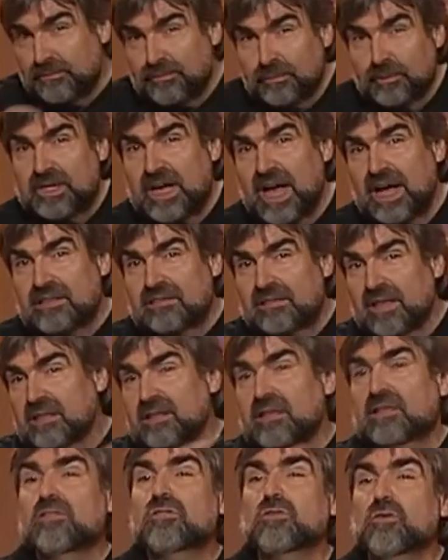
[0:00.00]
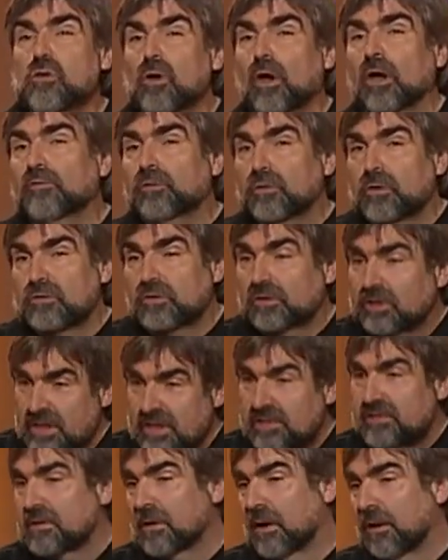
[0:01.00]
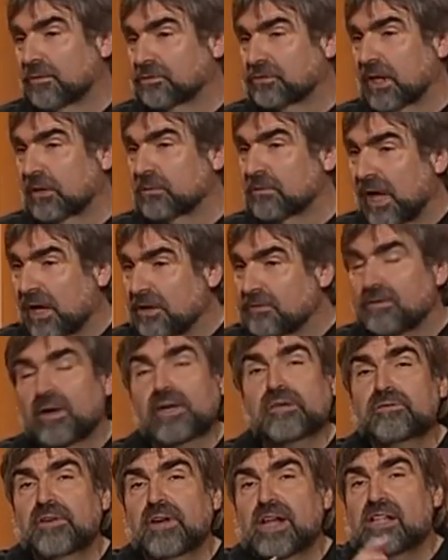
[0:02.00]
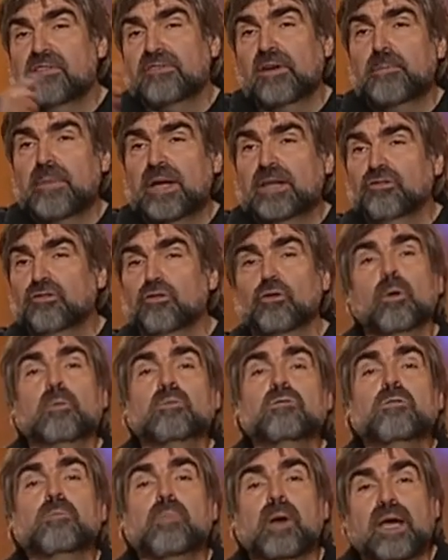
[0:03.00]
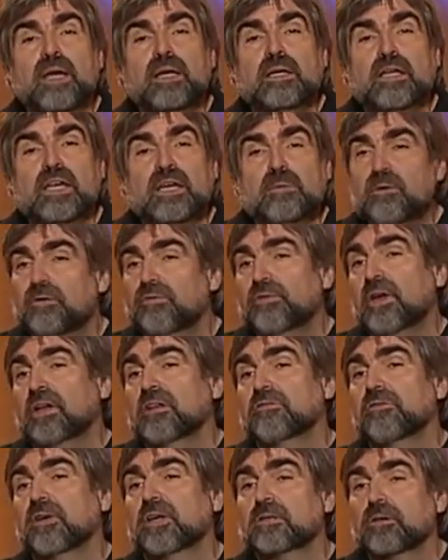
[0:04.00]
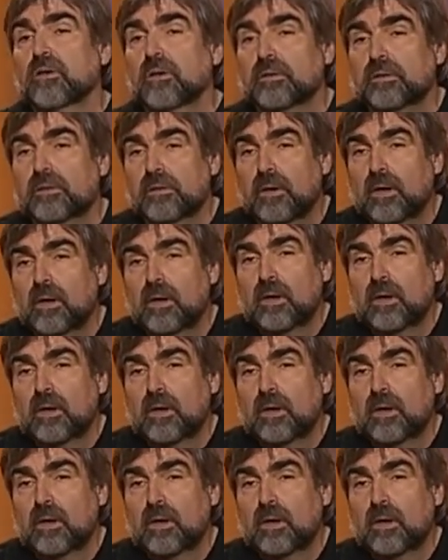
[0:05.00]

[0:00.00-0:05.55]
vor, der Assad in Syrien würde so eine Liste aufstellen und anfangen, weltweit Menschen umzubringen, die ihm gefährlich werden könnten.